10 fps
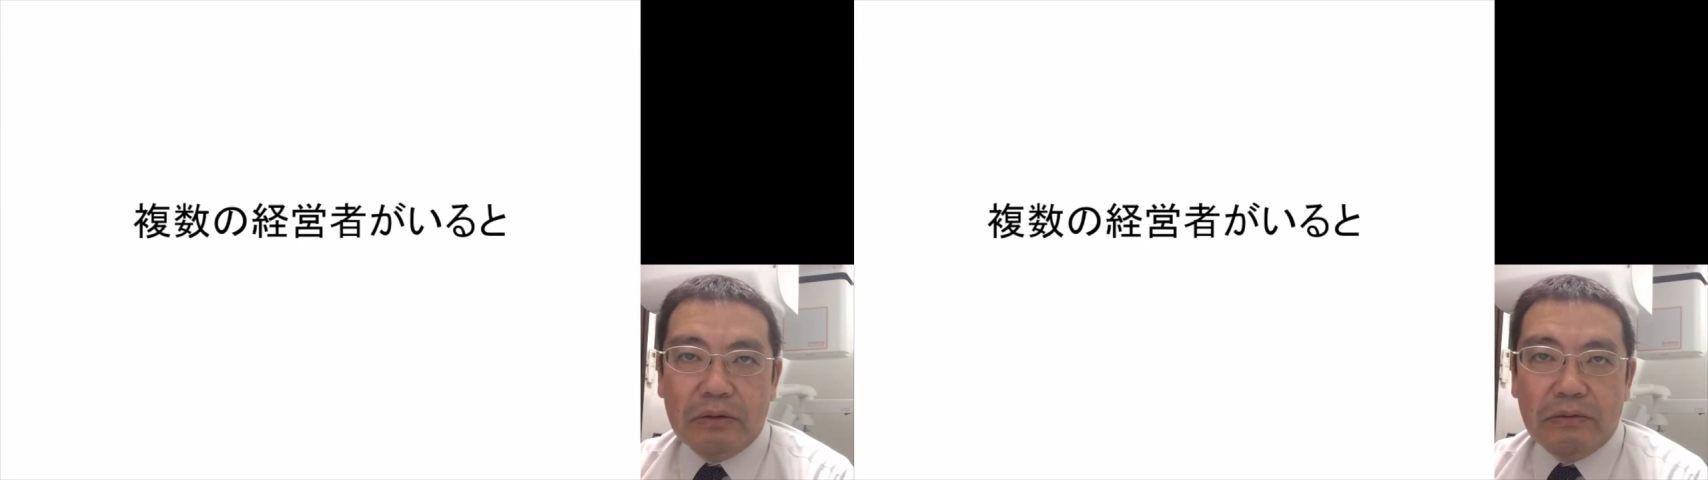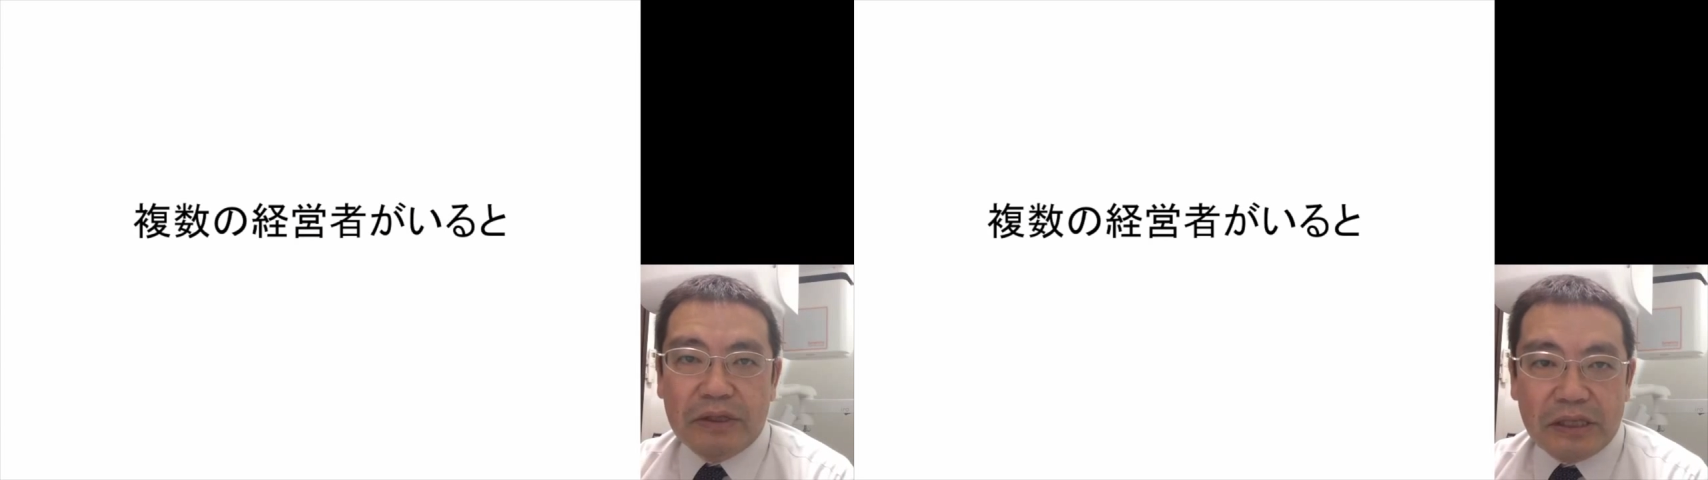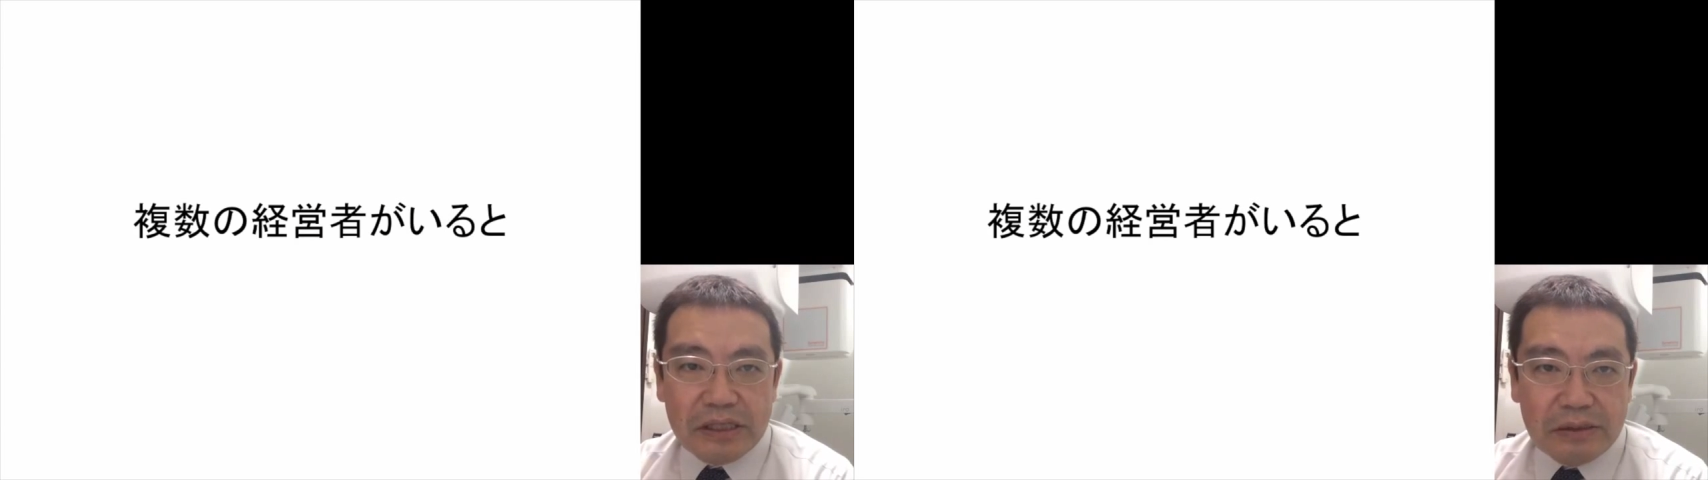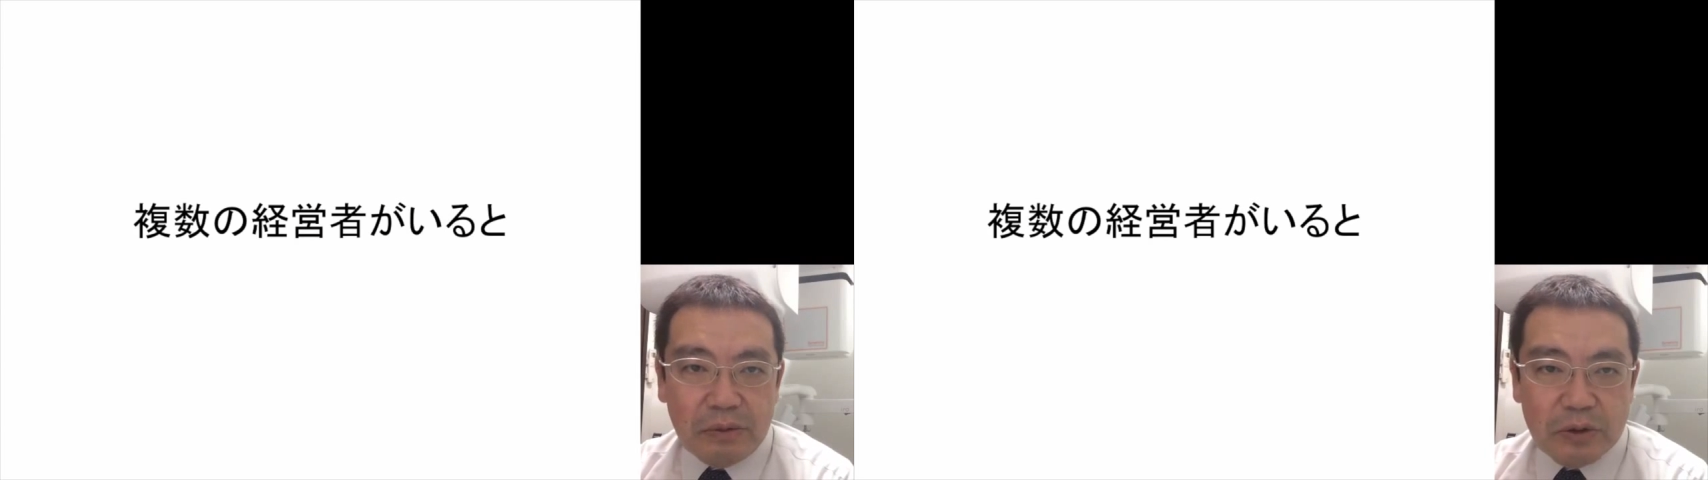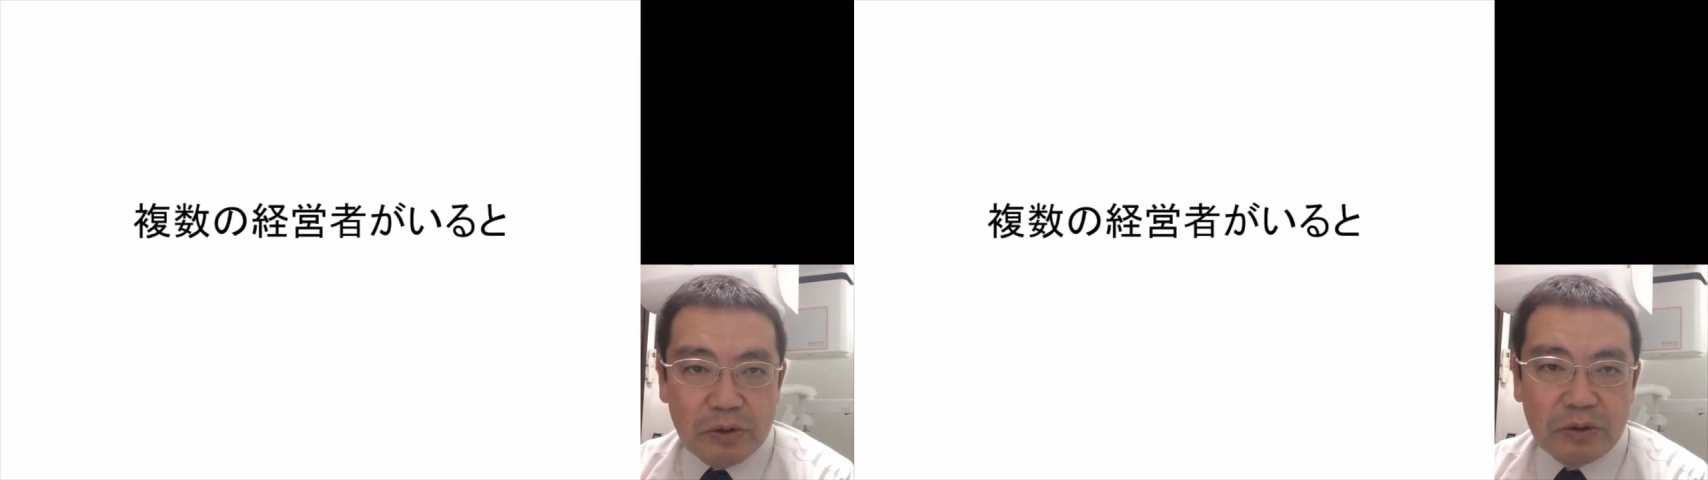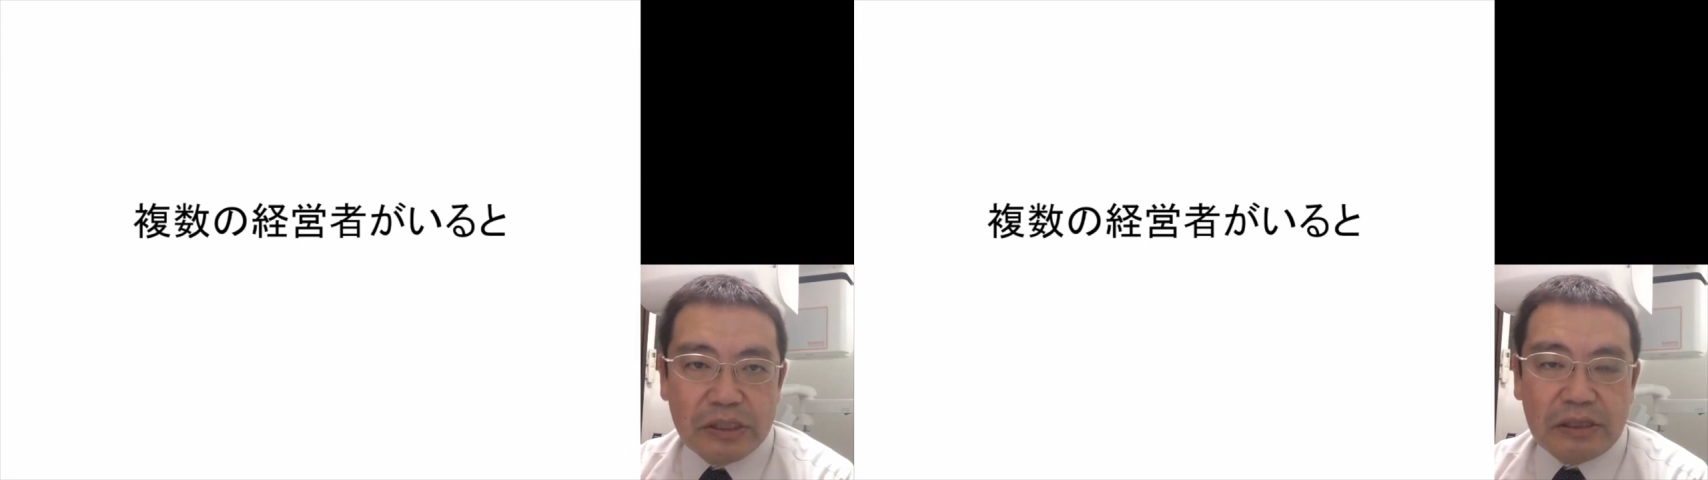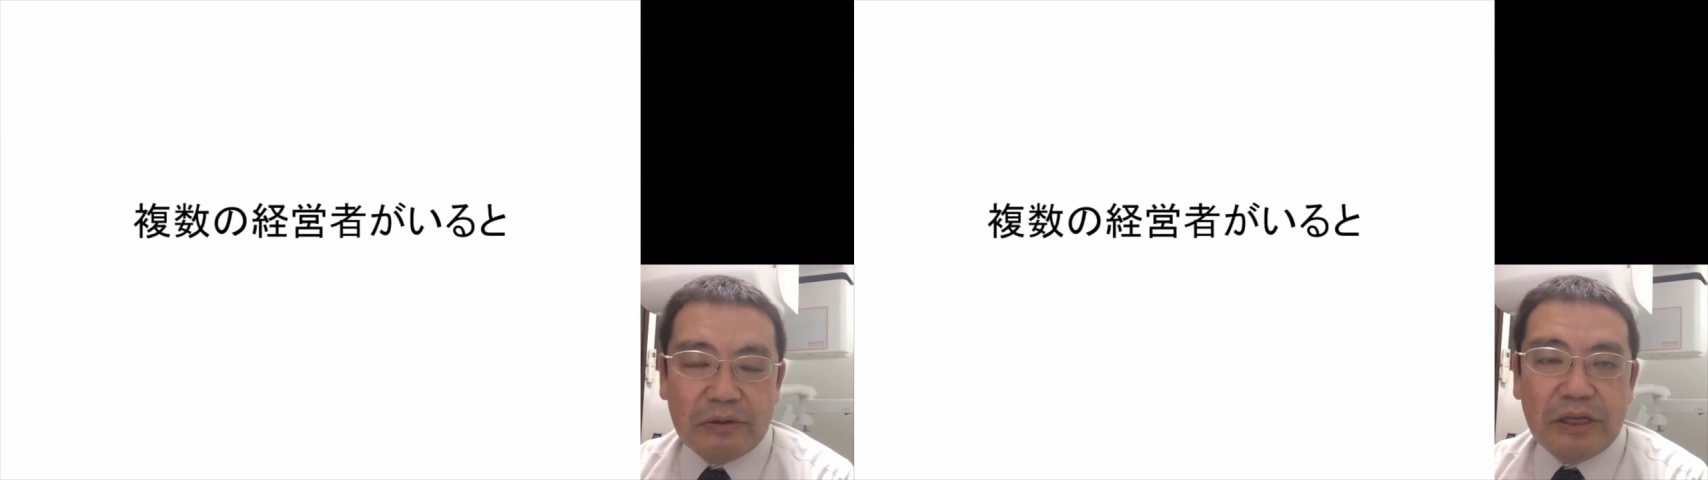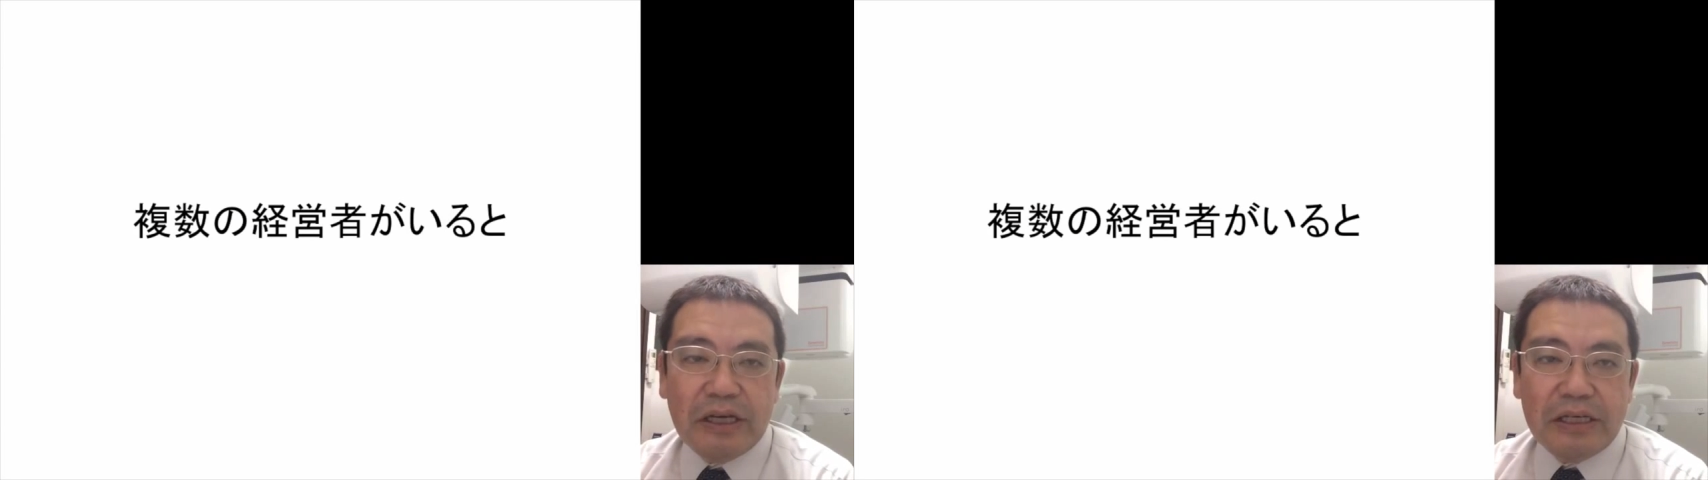私もそうですけ
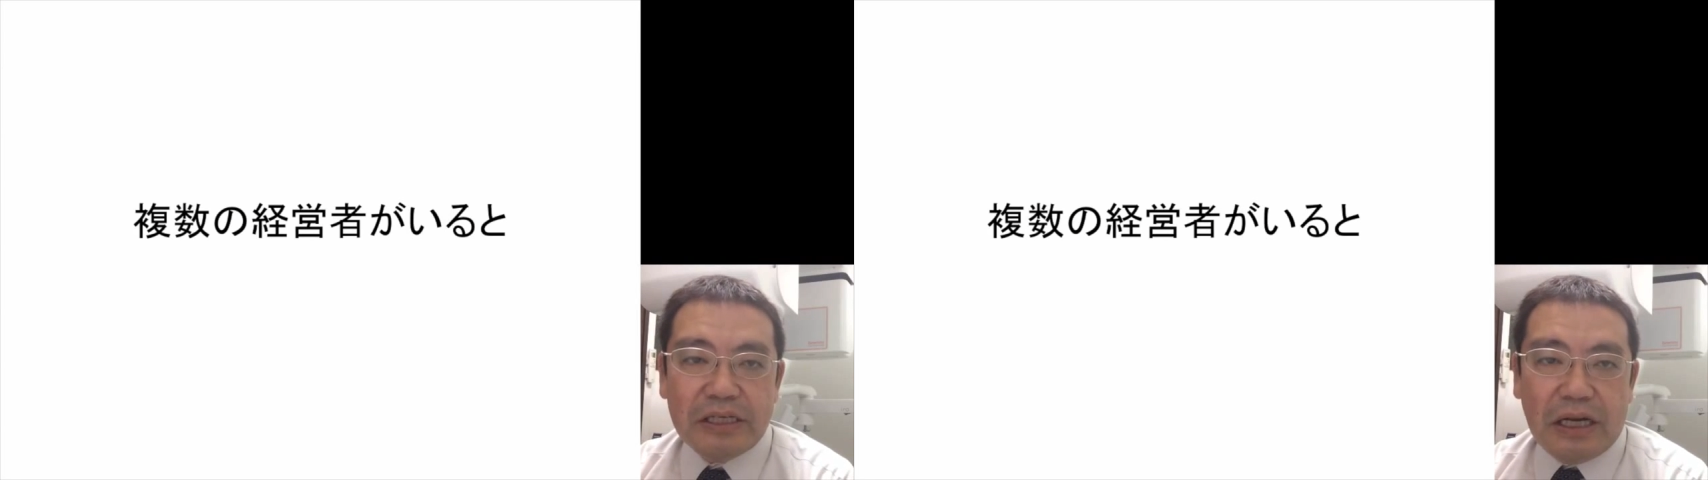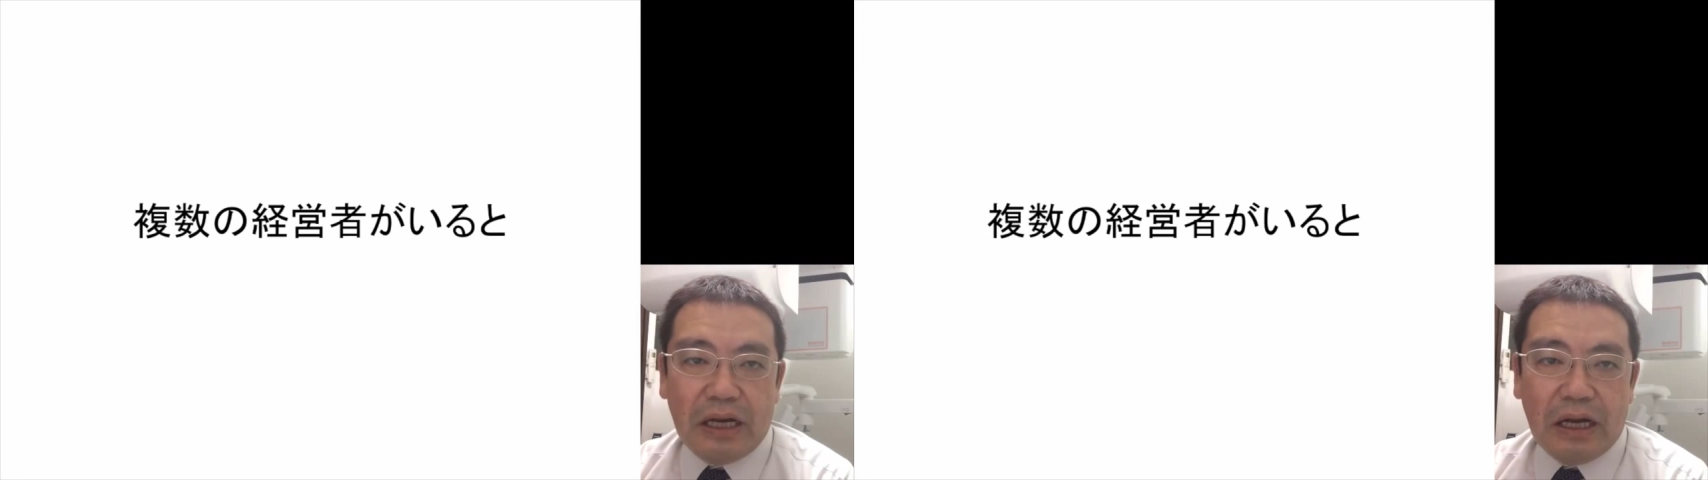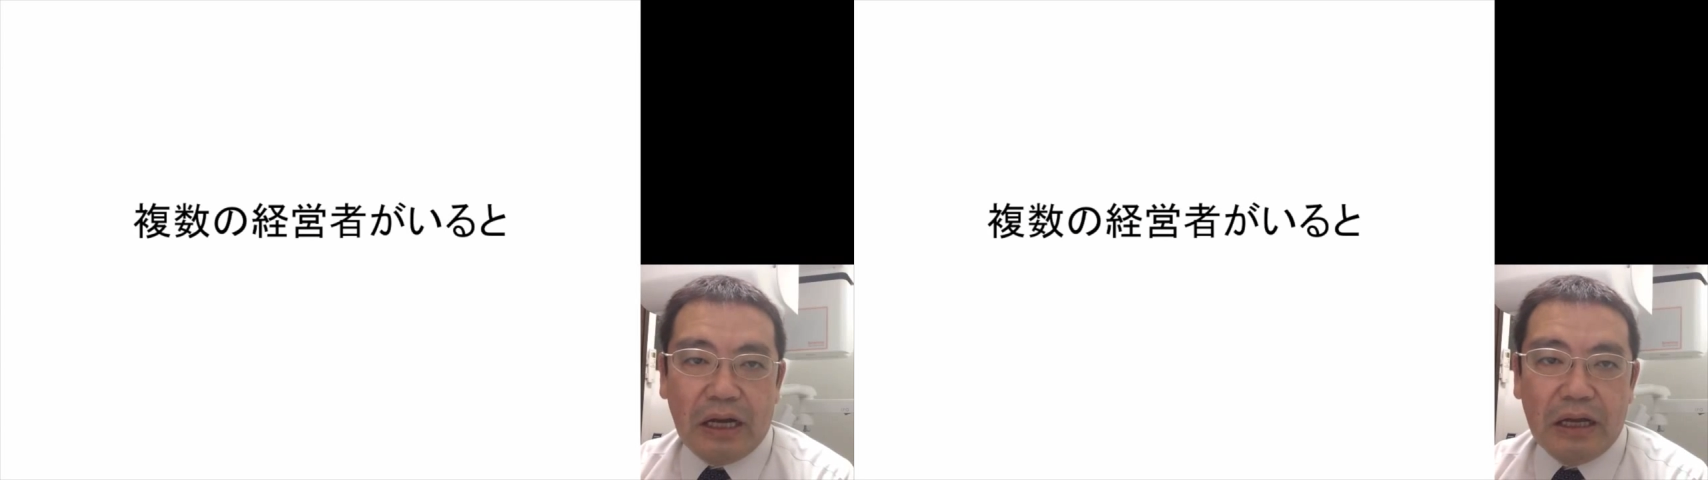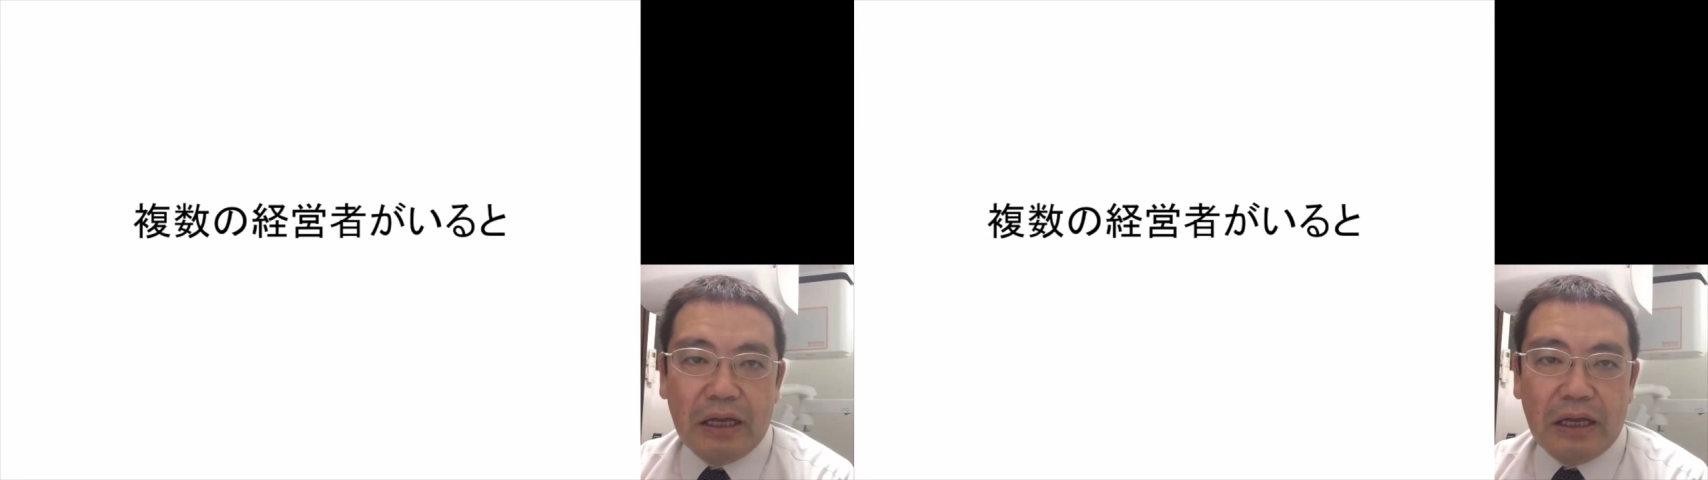ど、経営者、